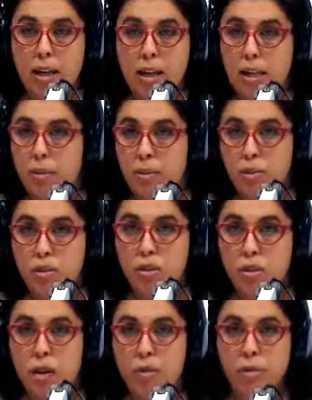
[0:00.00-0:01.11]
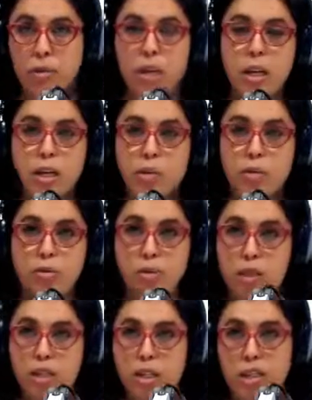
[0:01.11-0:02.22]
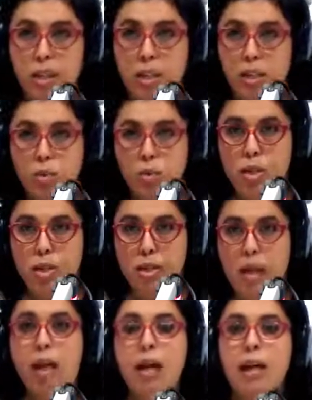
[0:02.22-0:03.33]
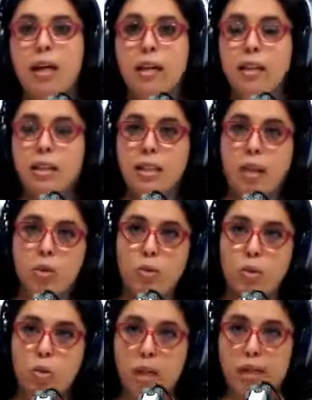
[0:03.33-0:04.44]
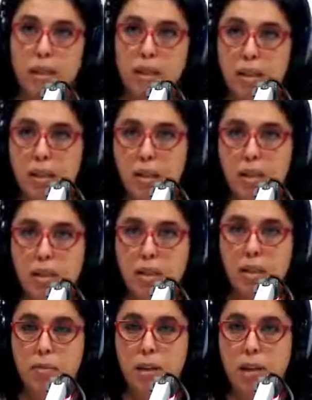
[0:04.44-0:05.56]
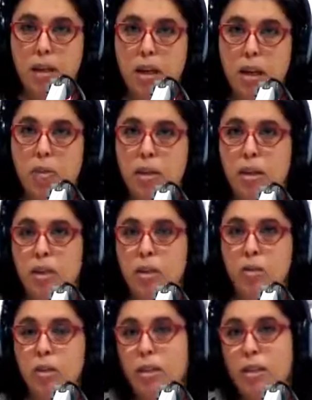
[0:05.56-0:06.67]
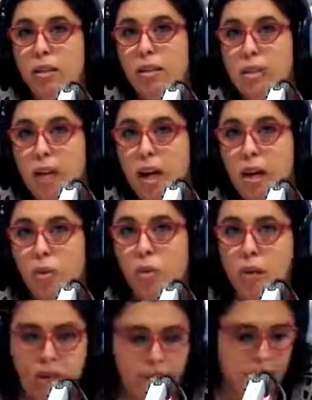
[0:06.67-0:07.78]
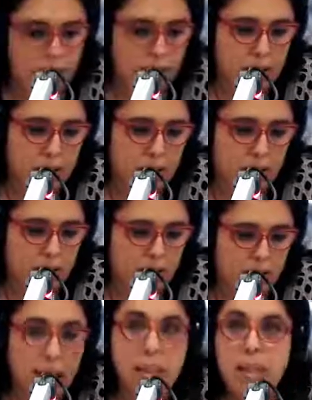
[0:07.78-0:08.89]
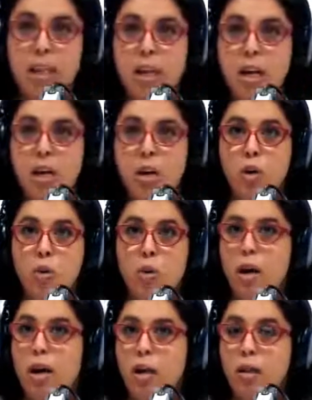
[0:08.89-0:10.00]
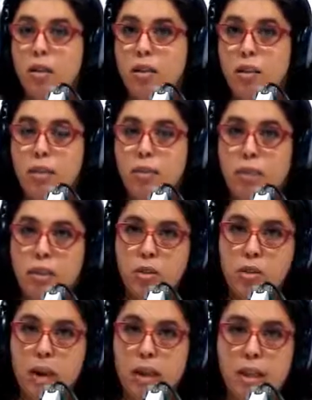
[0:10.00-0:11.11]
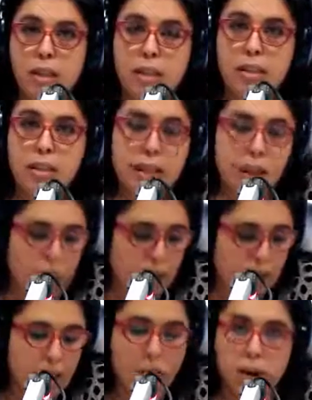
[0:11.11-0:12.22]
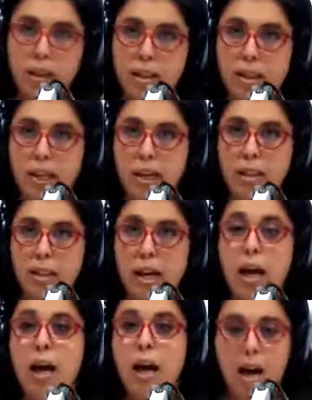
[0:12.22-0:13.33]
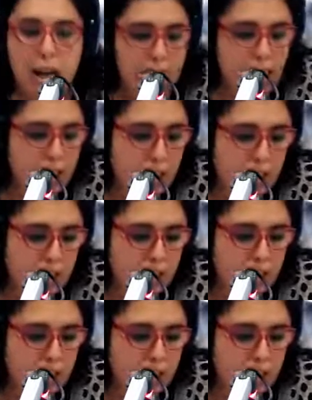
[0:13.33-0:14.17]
اخر اللي احنا ما كناش نعرفوه انه فما شركات وسطاء اللي يتنقلوا هما للمرضى واللي يستحقوا التحليل ويفكروا يقطروا التنقل هذا واخذ العينه على